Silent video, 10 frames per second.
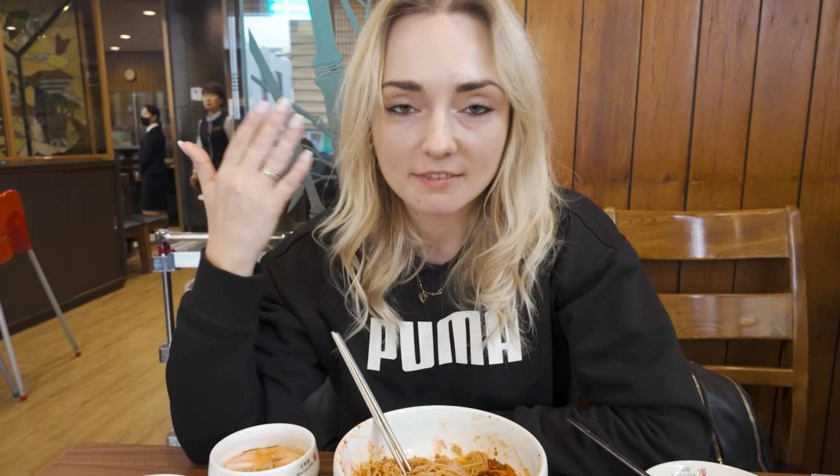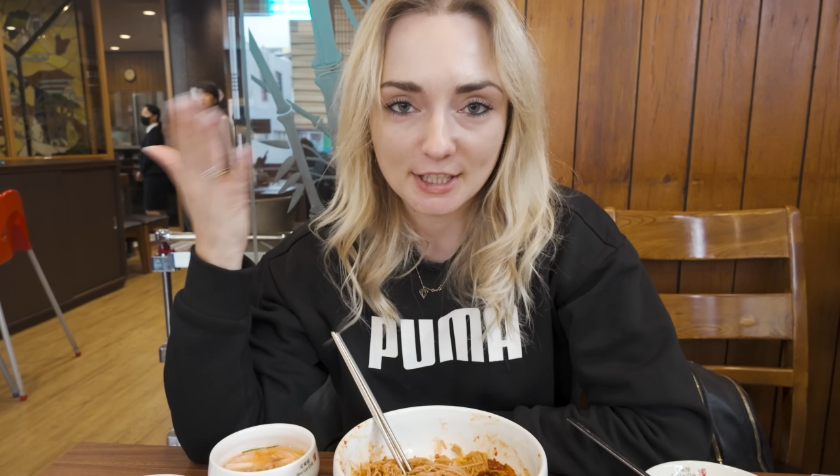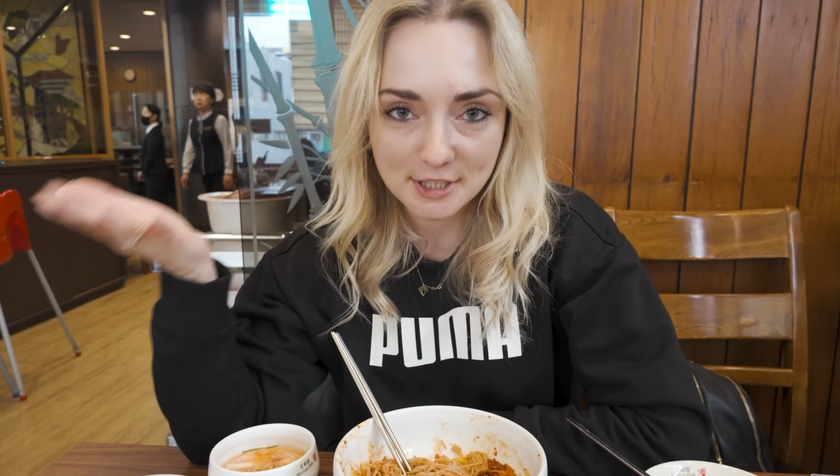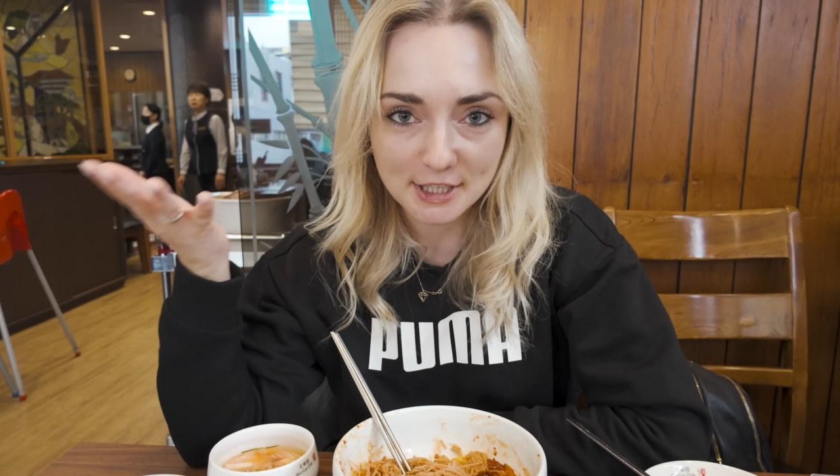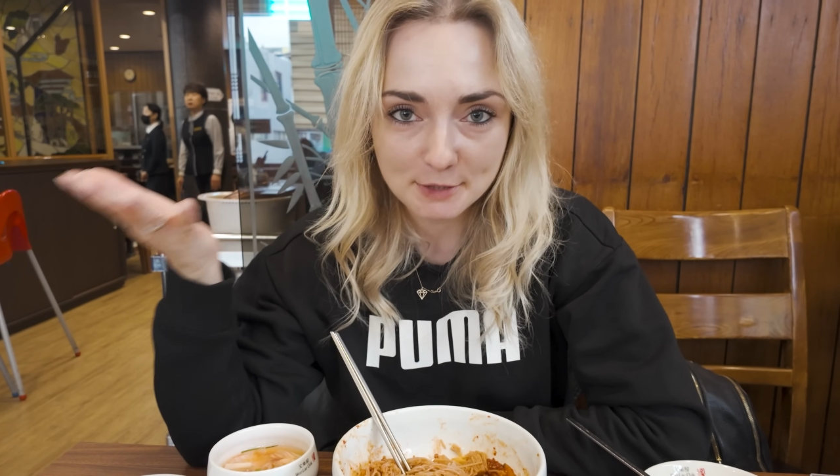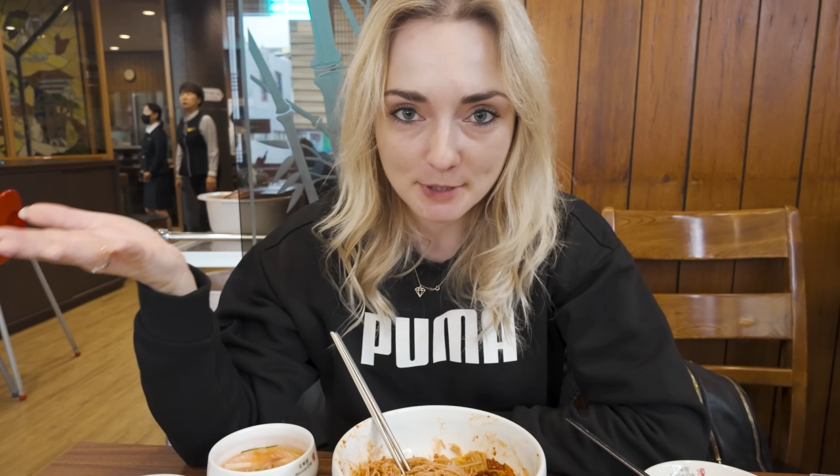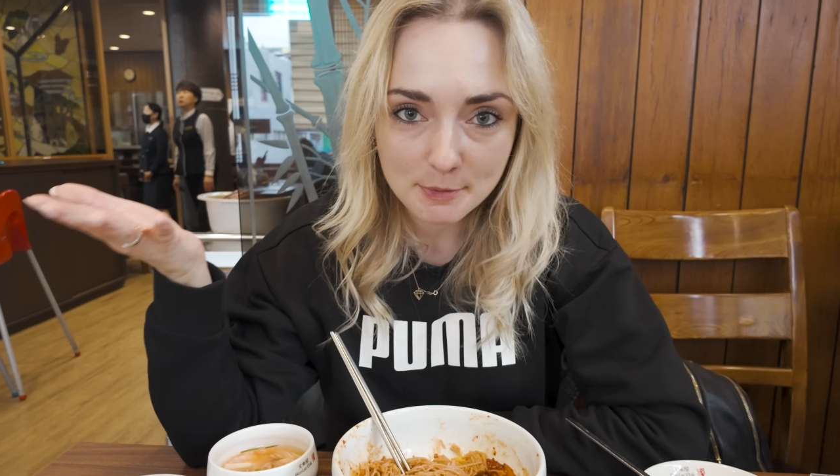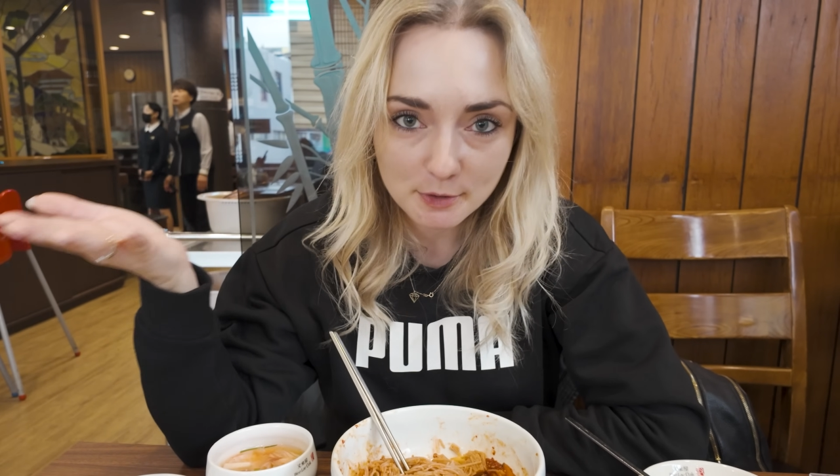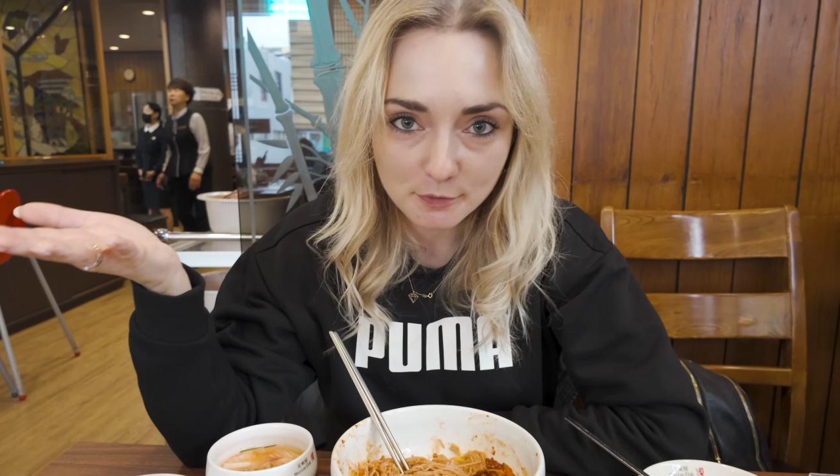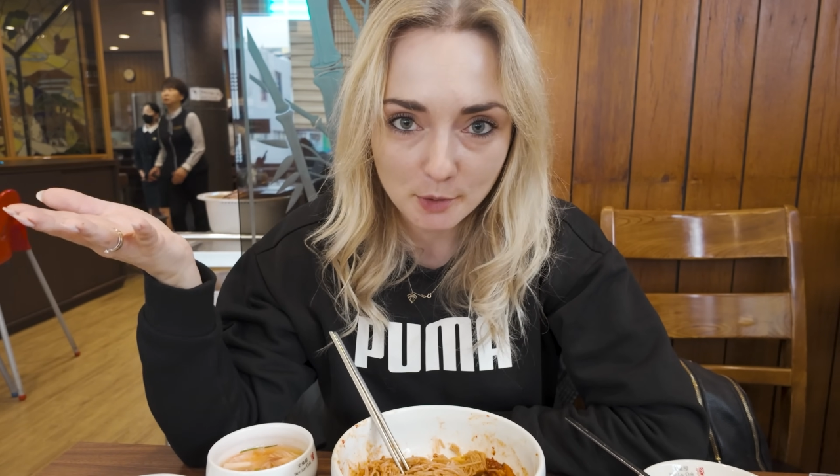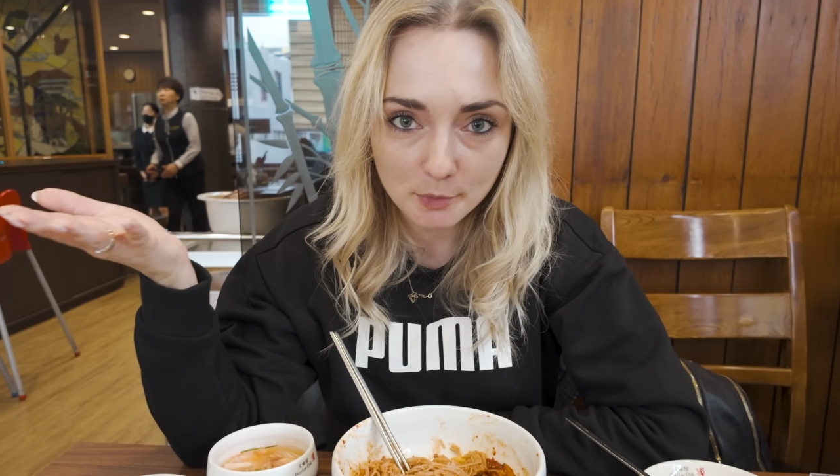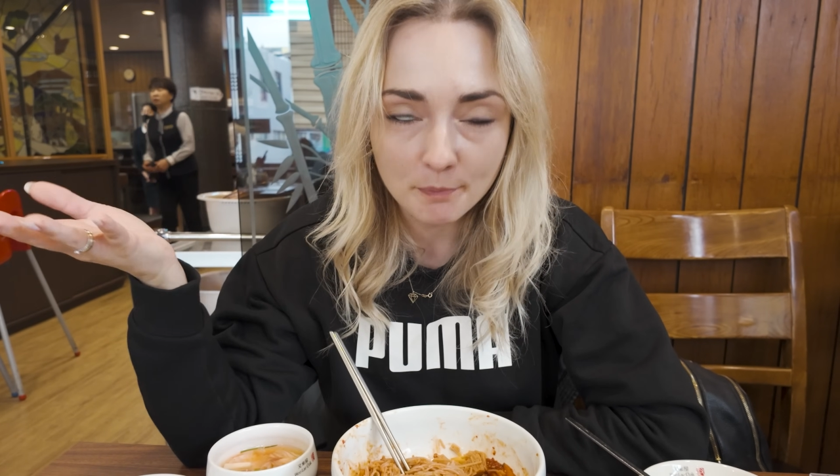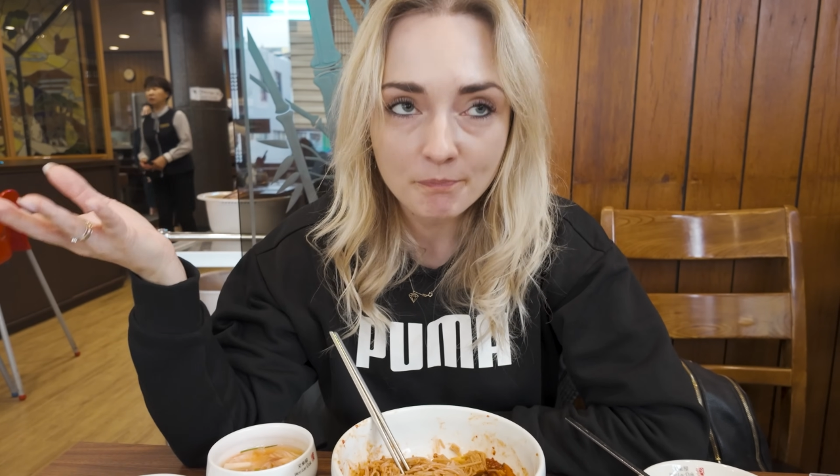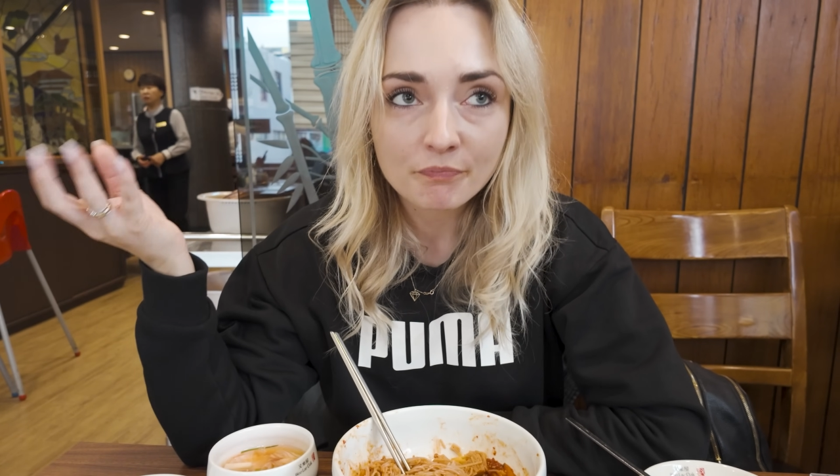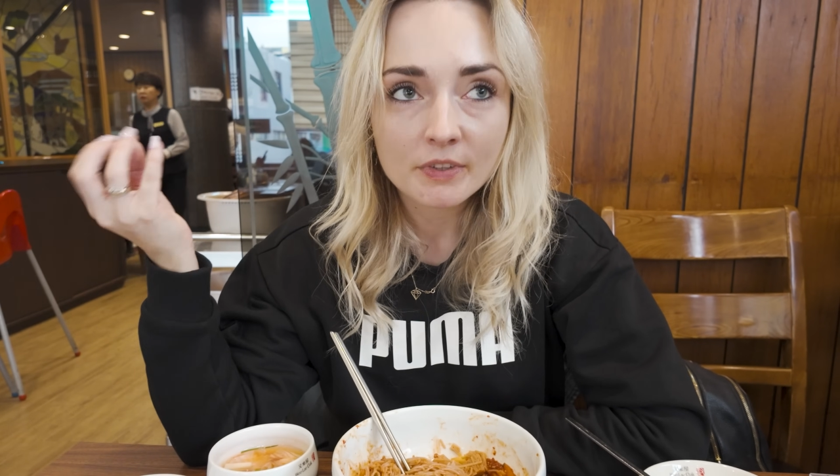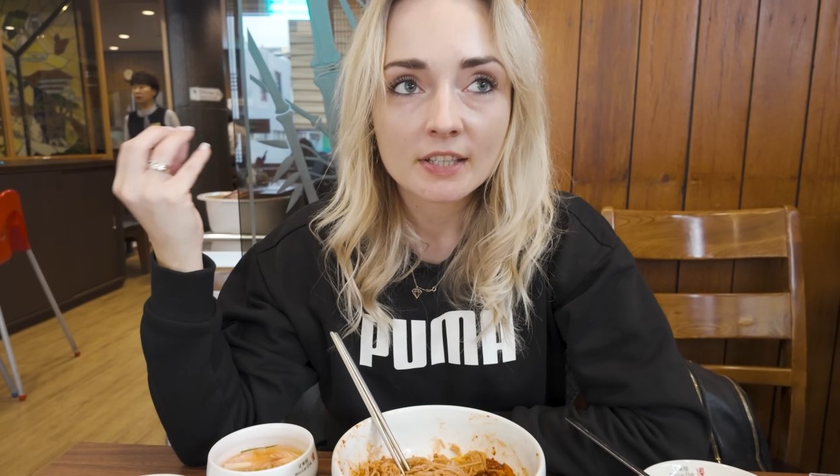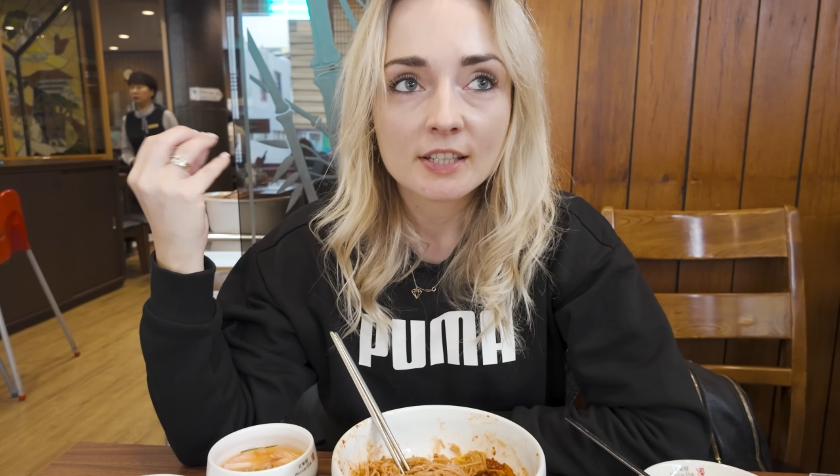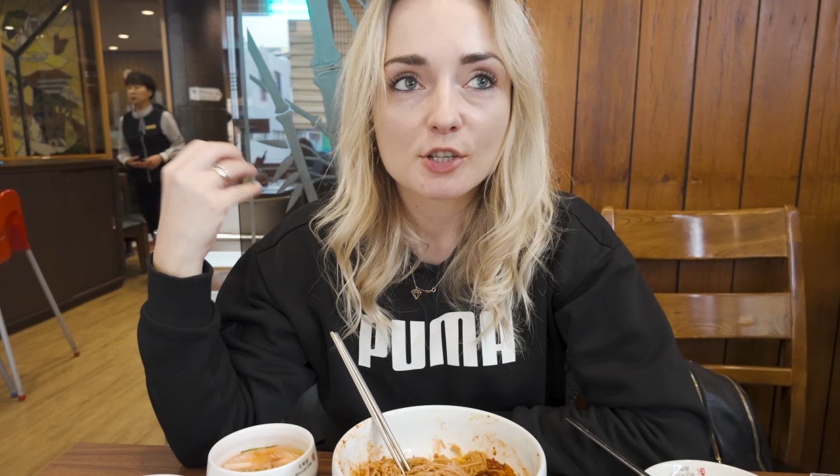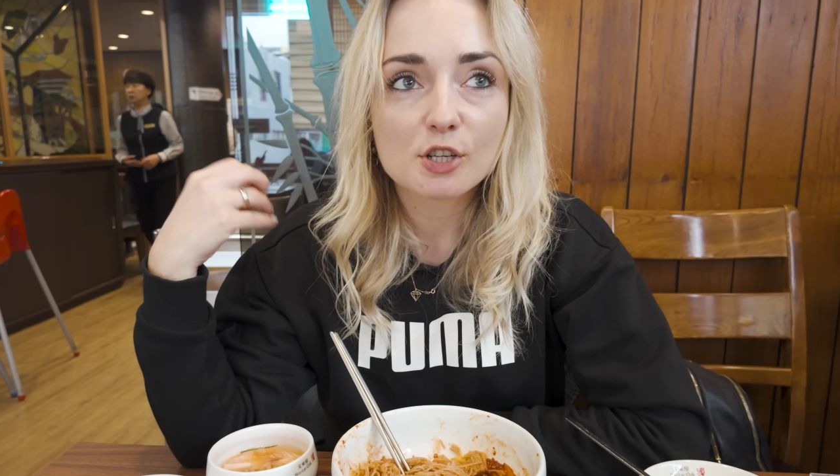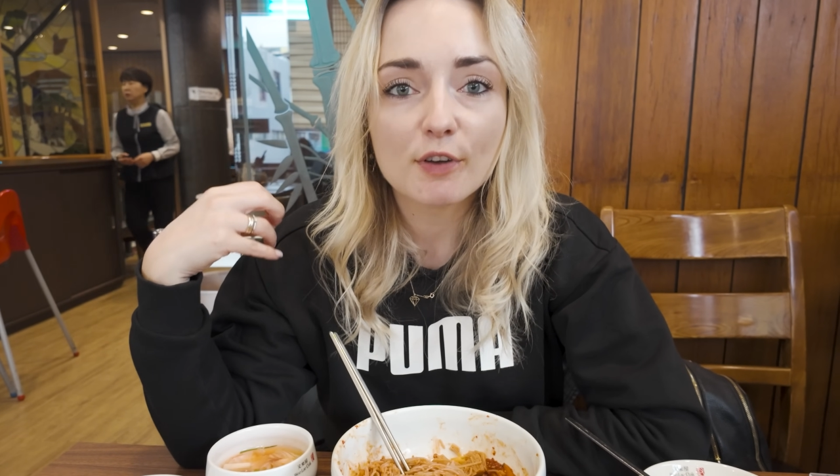taki eksperyment w domu,
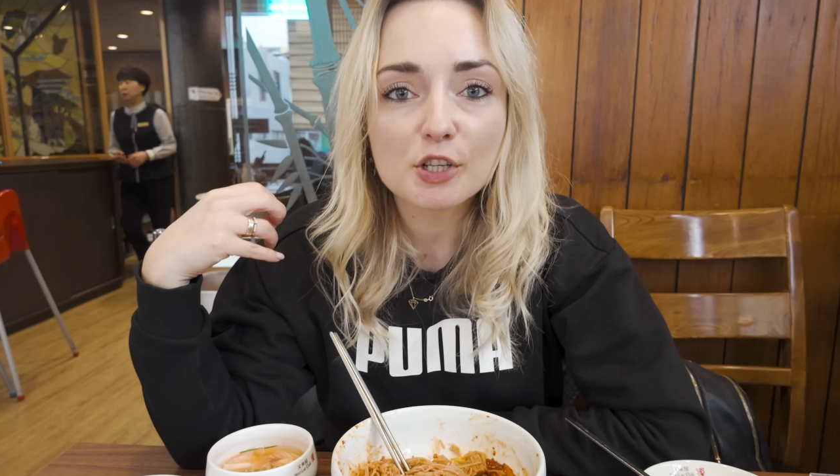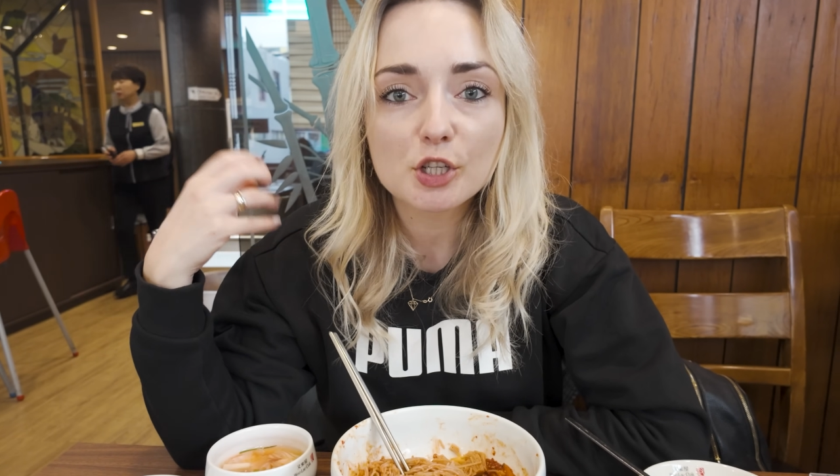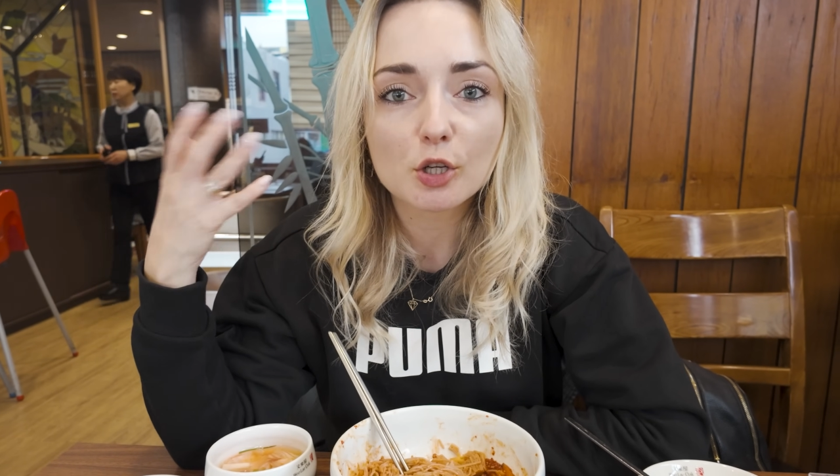że weźcie